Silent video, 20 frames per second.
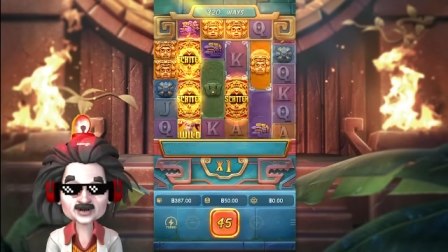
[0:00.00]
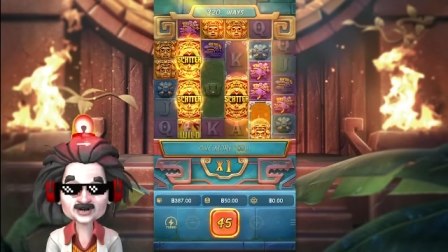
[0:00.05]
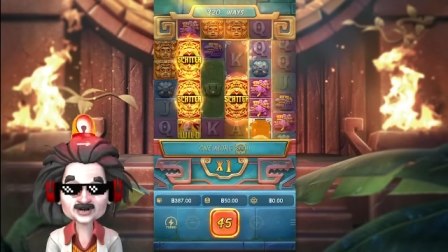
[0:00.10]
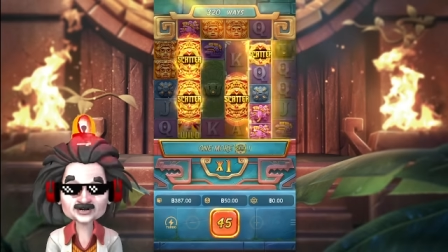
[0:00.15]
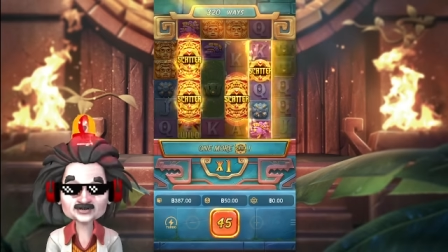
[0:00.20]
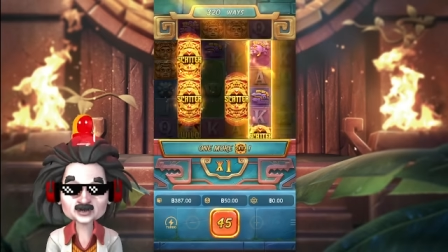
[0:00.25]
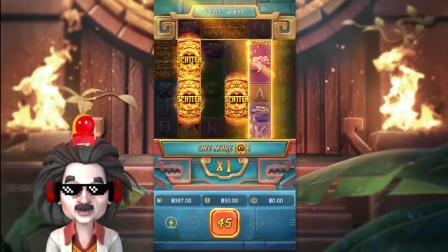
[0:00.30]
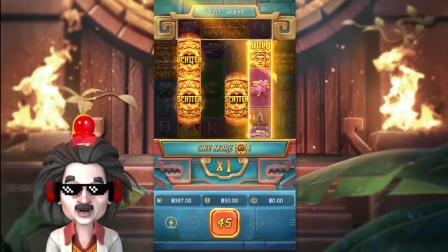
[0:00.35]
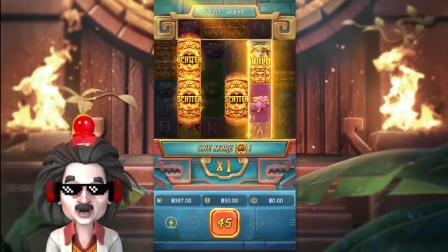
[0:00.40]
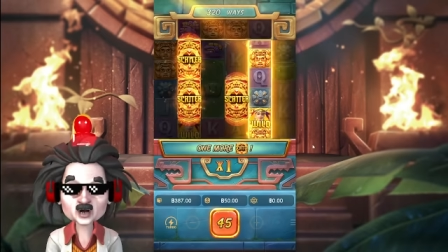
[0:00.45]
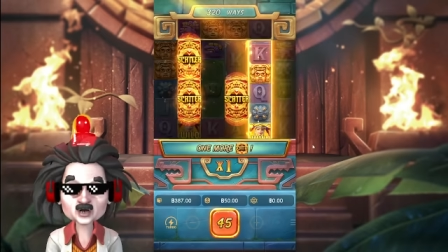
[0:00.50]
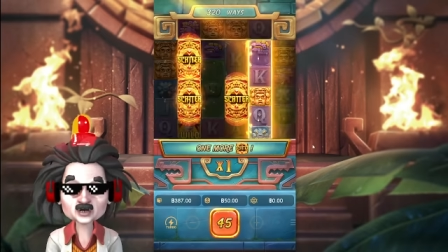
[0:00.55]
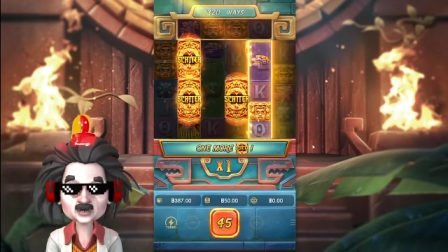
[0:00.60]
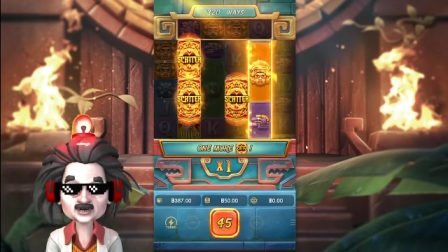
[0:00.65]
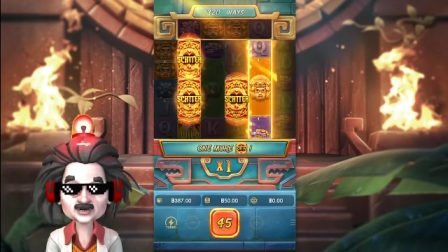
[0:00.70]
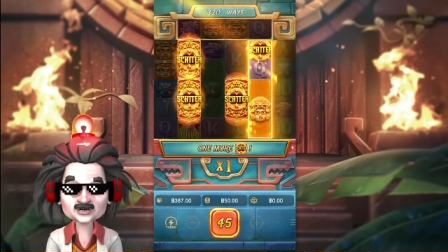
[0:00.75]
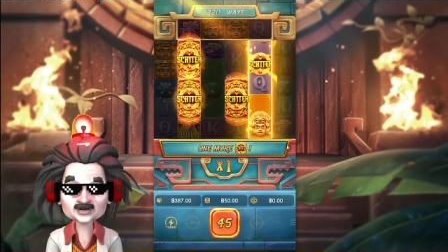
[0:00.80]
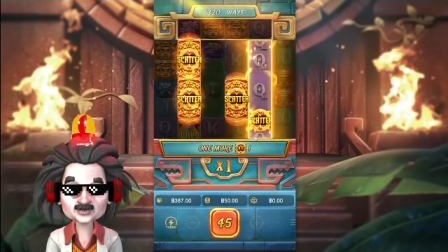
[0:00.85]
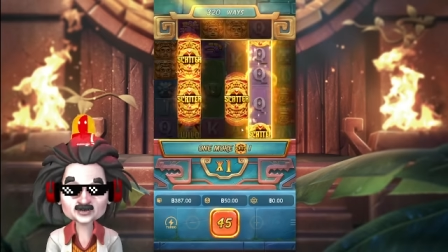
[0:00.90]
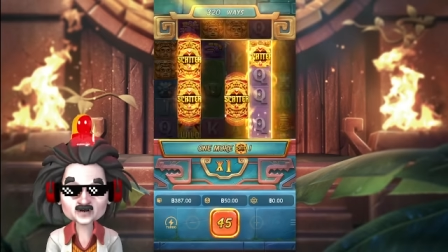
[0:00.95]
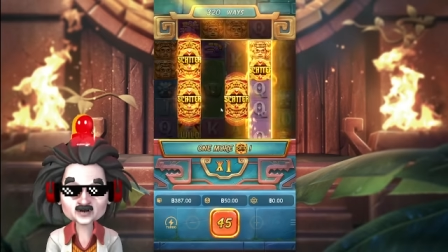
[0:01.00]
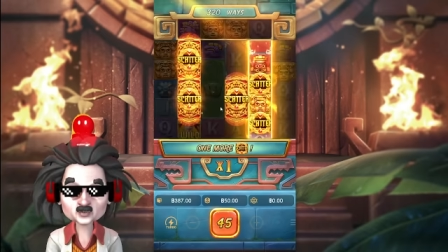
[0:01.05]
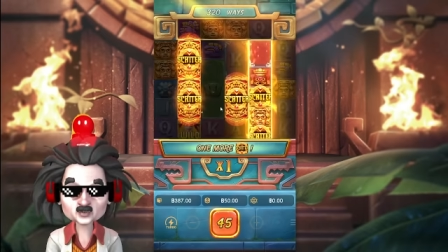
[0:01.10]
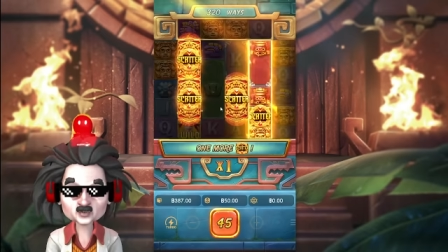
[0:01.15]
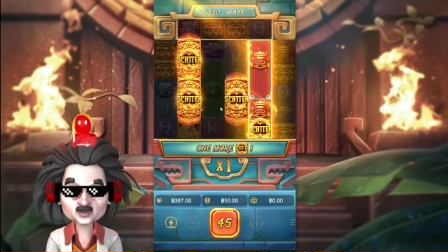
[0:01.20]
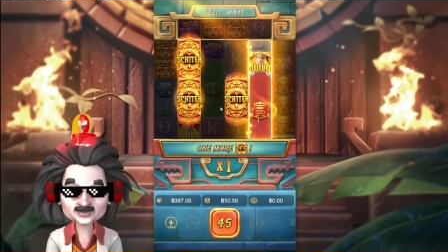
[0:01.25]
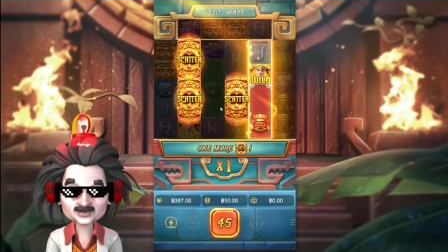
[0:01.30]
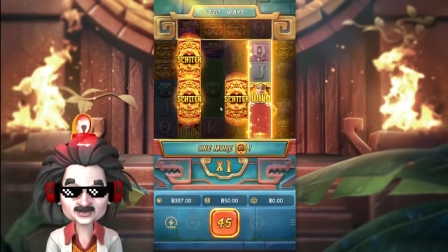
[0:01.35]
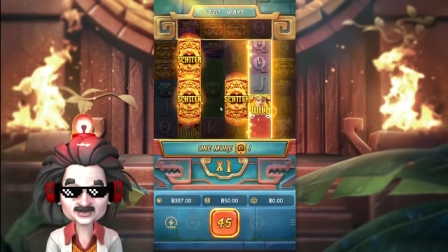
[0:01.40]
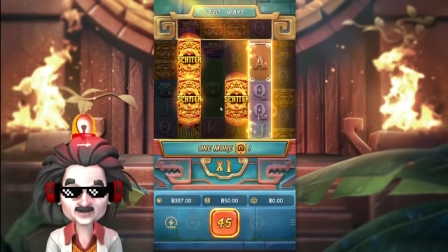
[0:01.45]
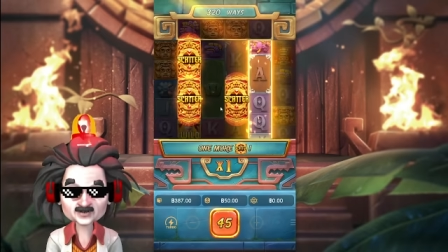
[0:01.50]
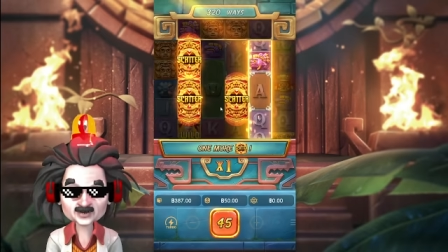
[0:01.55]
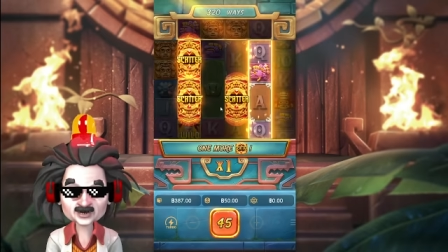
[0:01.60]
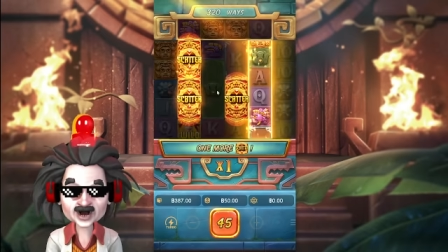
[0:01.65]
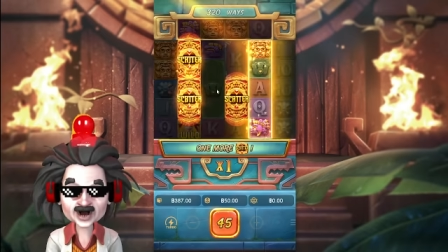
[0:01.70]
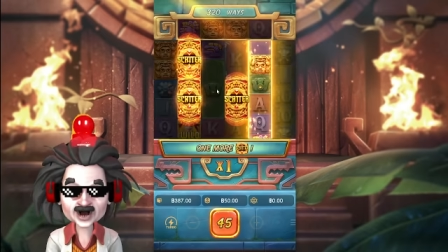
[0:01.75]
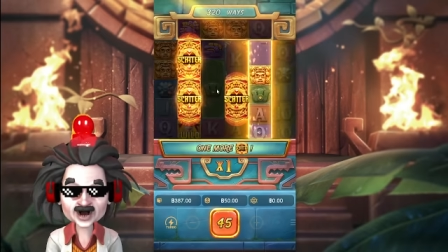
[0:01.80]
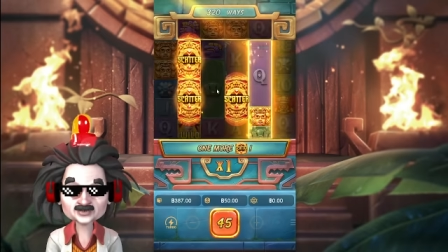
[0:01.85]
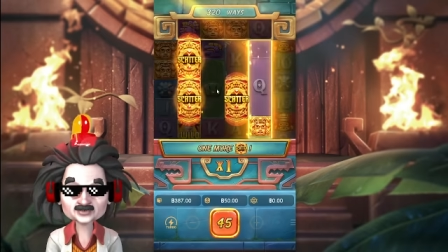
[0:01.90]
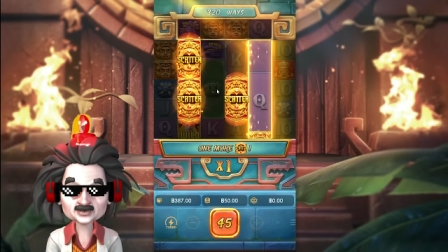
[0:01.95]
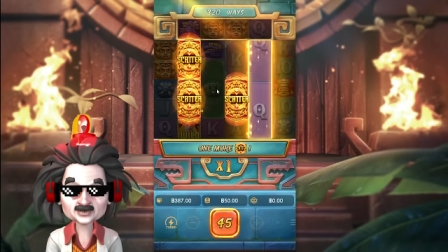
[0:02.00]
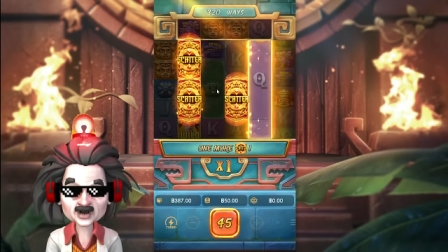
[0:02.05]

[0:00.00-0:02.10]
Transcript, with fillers: ขอวันนี้แล้วพรุ่งนี้ได้เลย